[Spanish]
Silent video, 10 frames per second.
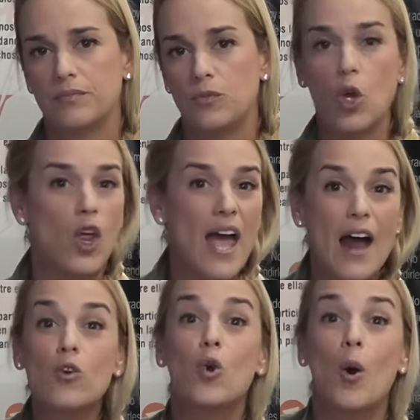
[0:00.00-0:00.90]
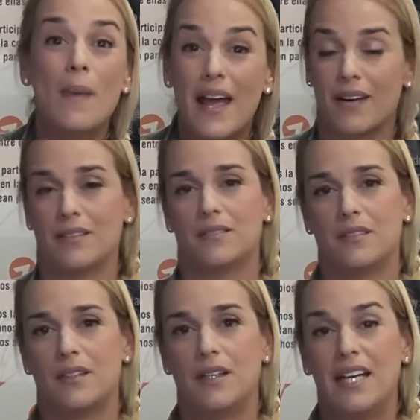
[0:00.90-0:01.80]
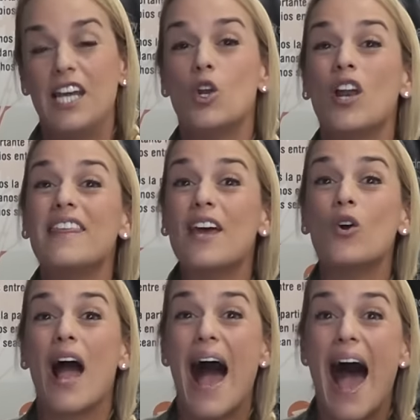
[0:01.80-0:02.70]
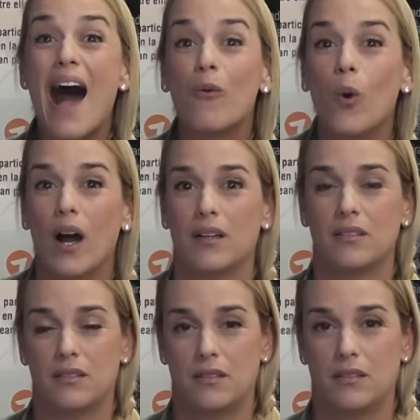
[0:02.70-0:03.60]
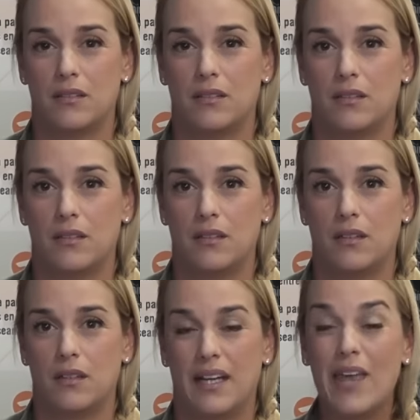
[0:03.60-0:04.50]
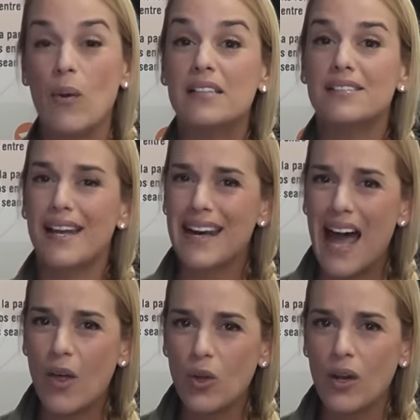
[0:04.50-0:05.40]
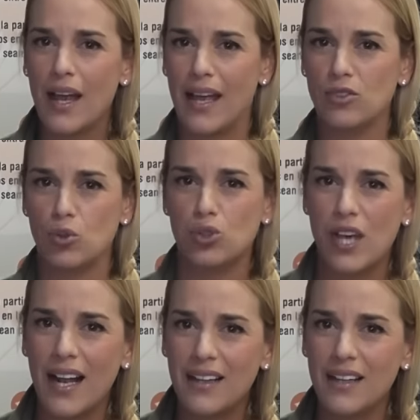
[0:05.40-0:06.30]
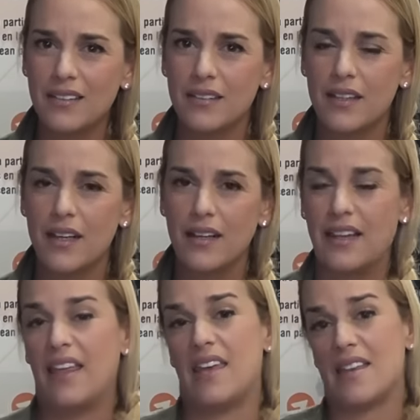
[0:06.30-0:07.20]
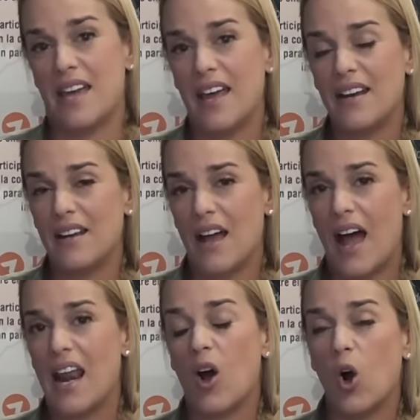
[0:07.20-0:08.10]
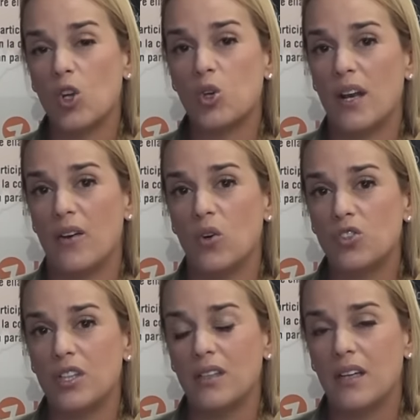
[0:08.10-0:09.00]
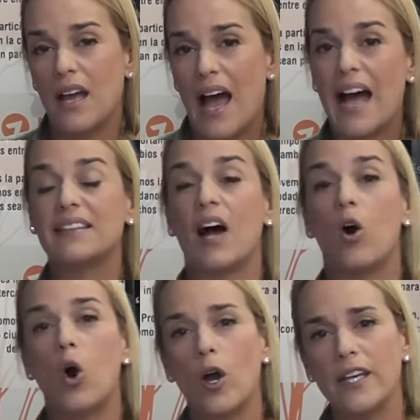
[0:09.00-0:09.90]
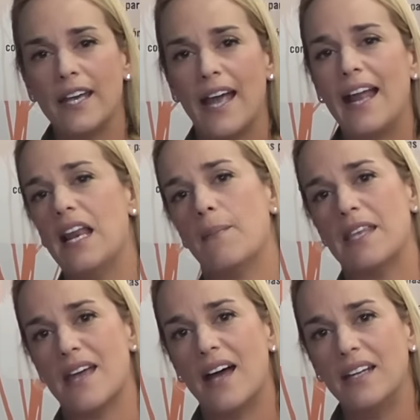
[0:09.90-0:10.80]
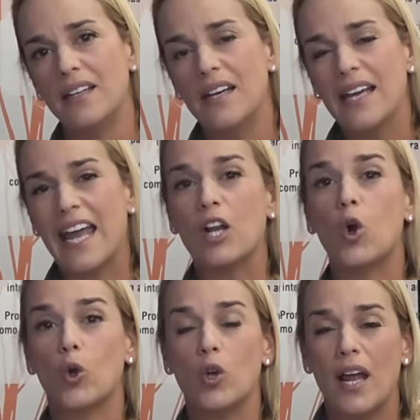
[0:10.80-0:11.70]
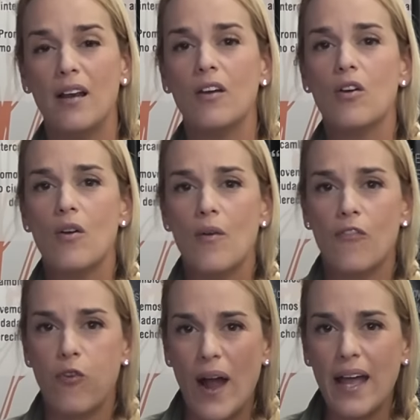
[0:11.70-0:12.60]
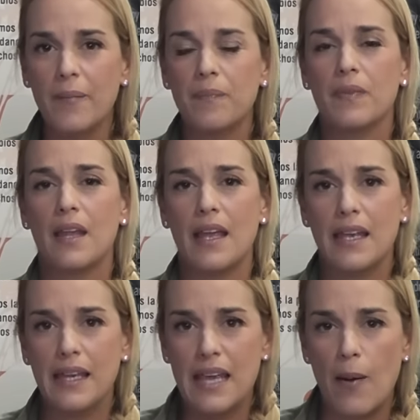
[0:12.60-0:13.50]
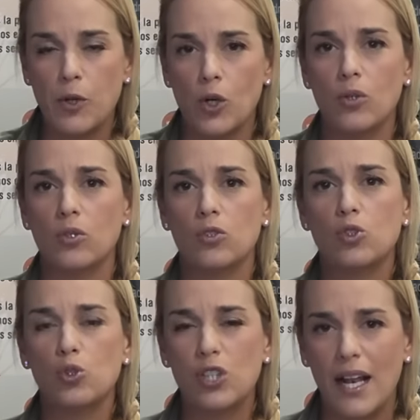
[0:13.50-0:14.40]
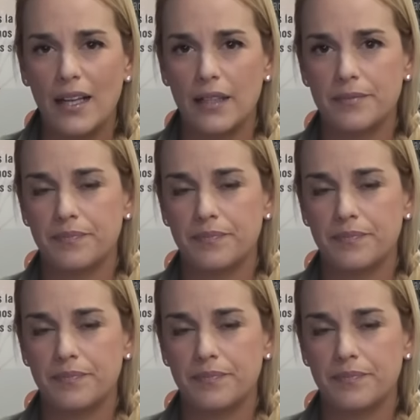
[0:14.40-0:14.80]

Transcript: no lo dejaron comer y no le dieron agua. Quedó encerrado en su celda desde ayer a las 8 de la noche hasta hoy en la mañana que el coronel fue y abrió su celda.